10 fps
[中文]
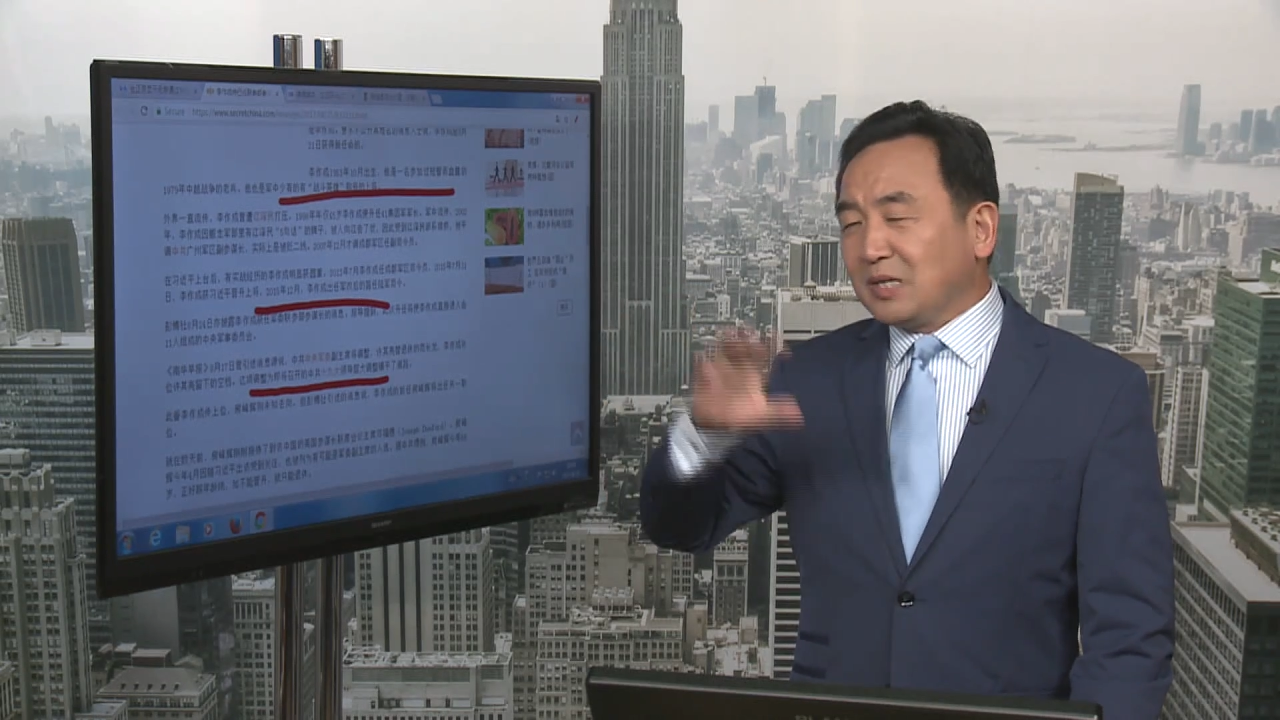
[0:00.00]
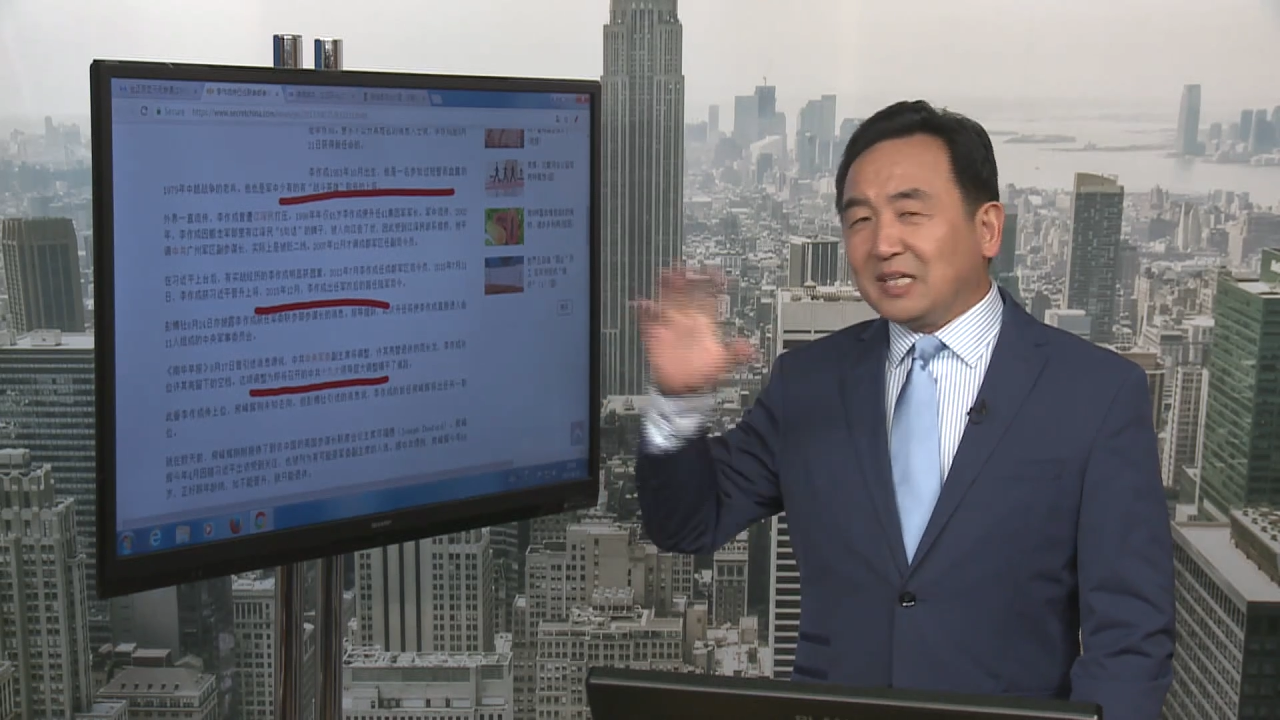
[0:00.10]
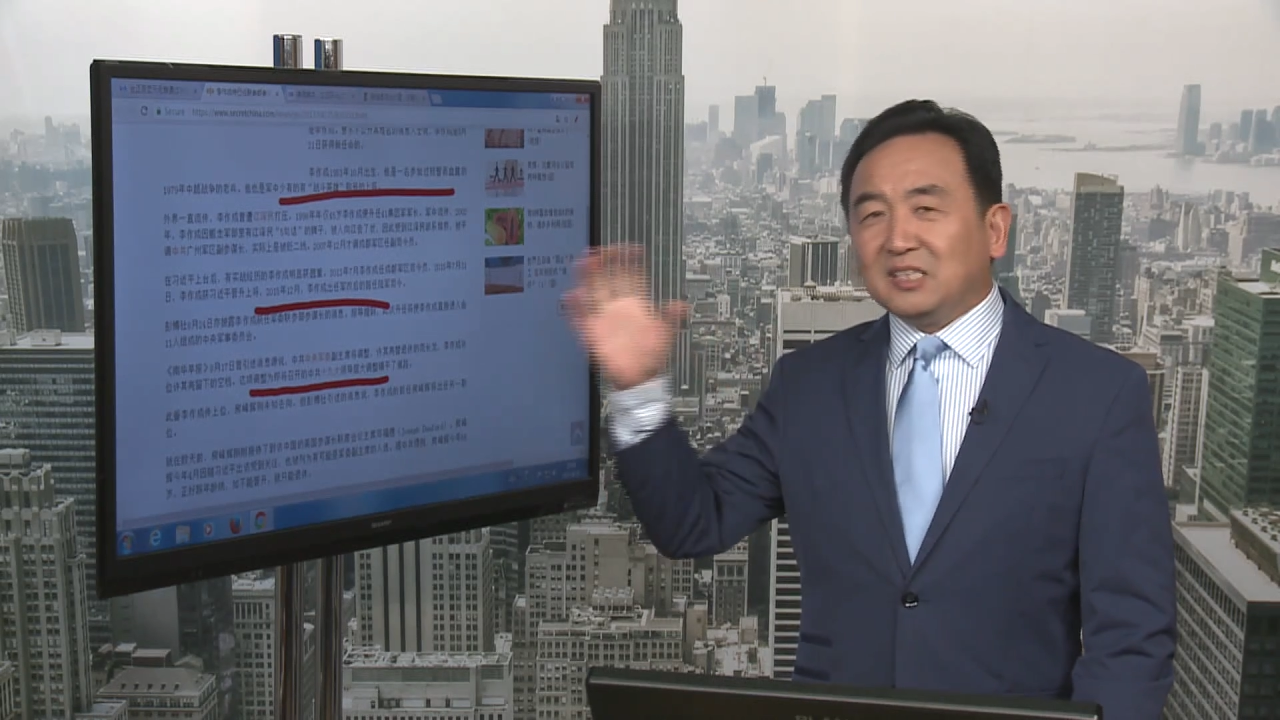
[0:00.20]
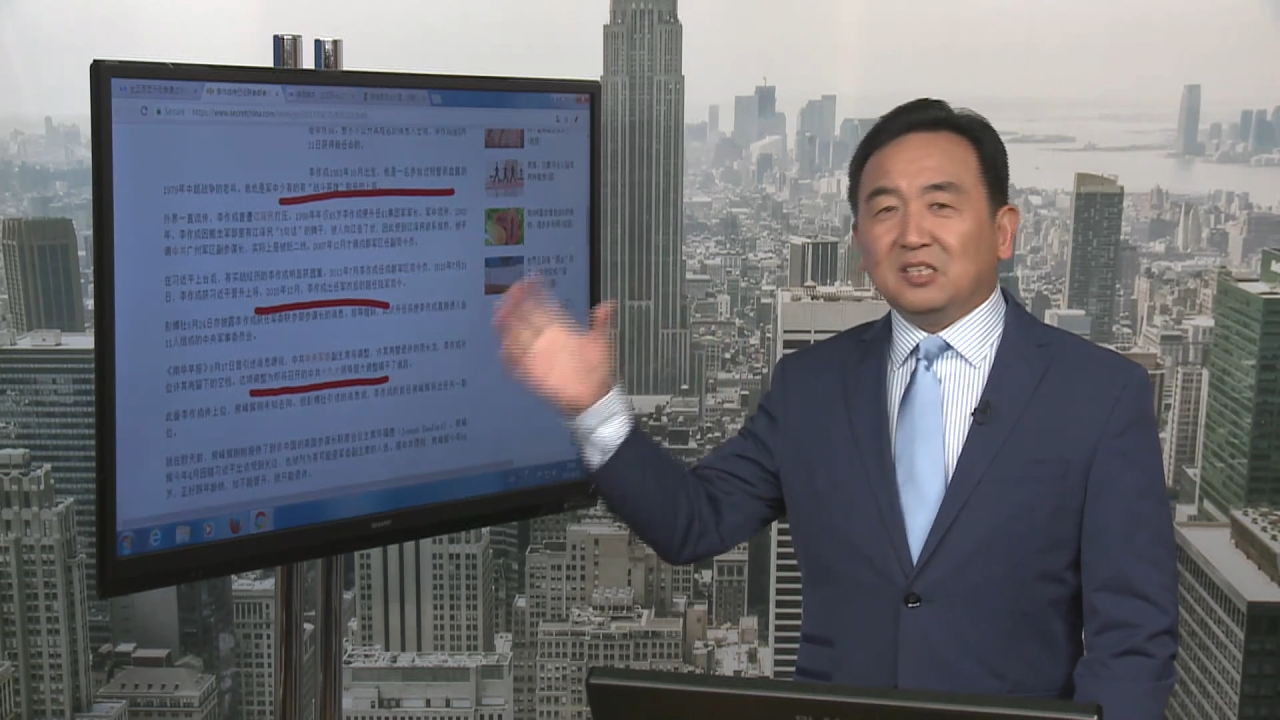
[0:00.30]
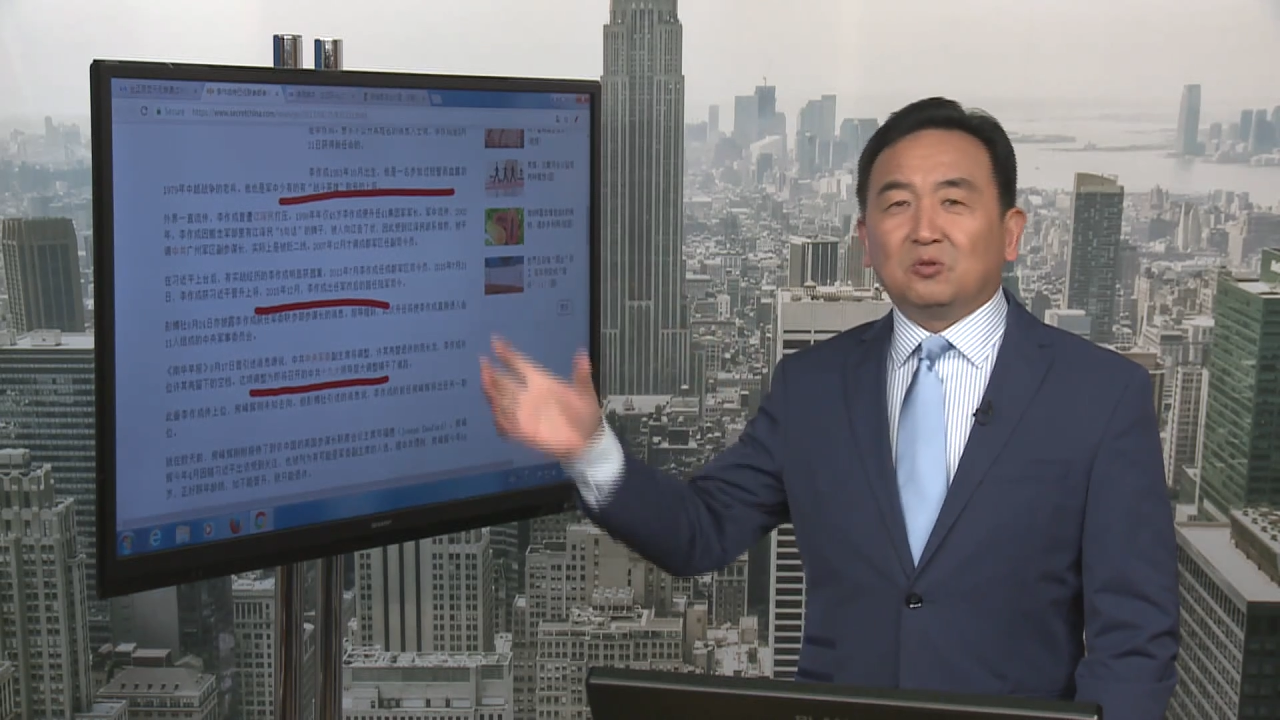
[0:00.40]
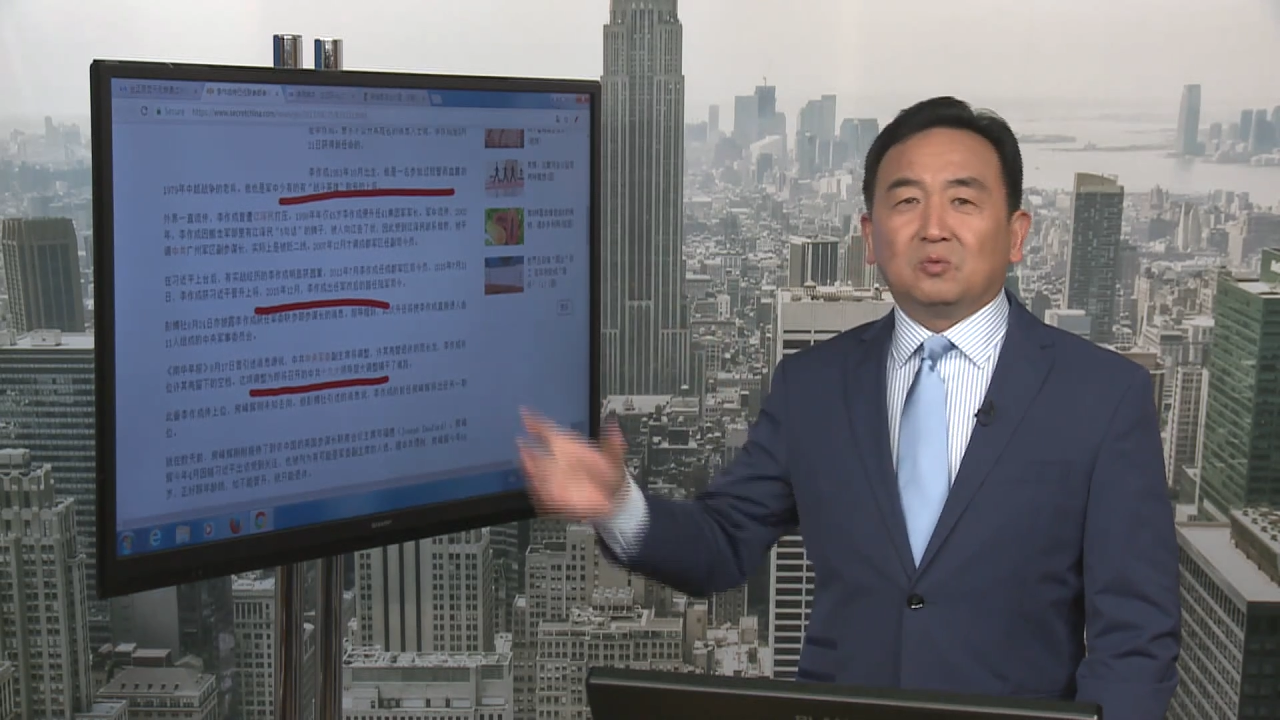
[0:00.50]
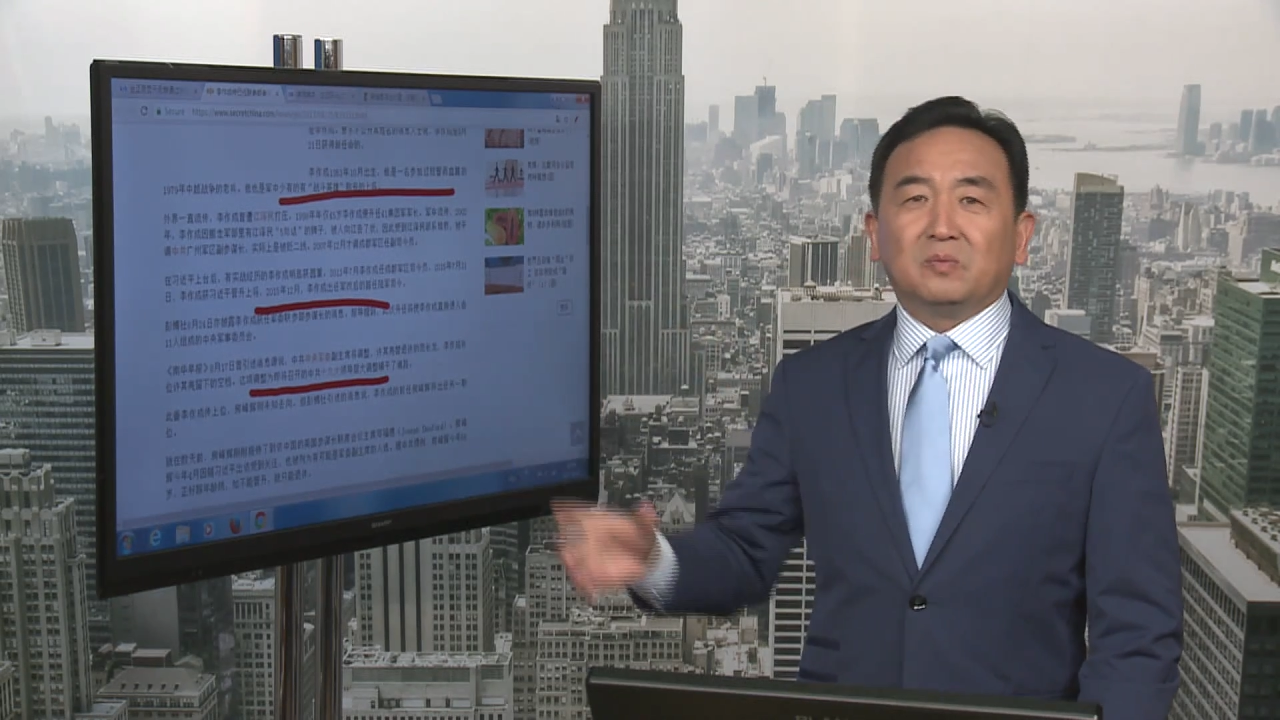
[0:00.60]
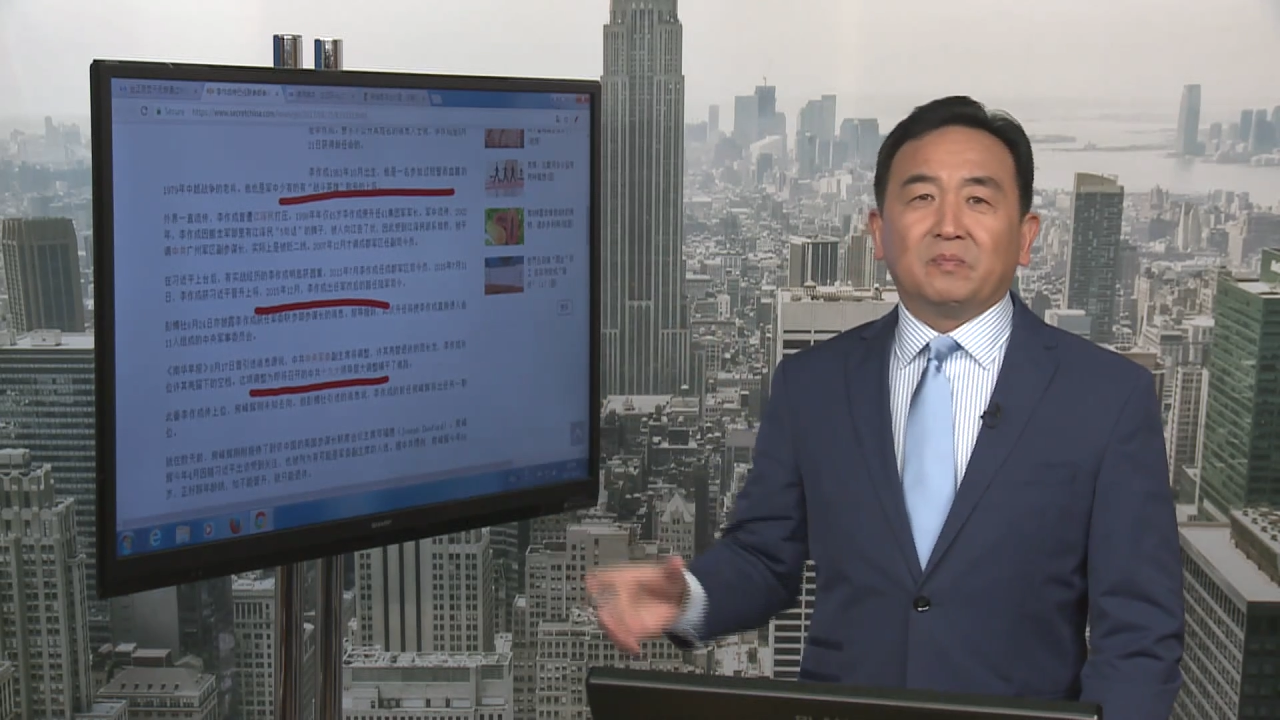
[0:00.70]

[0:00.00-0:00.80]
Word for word: 在其中。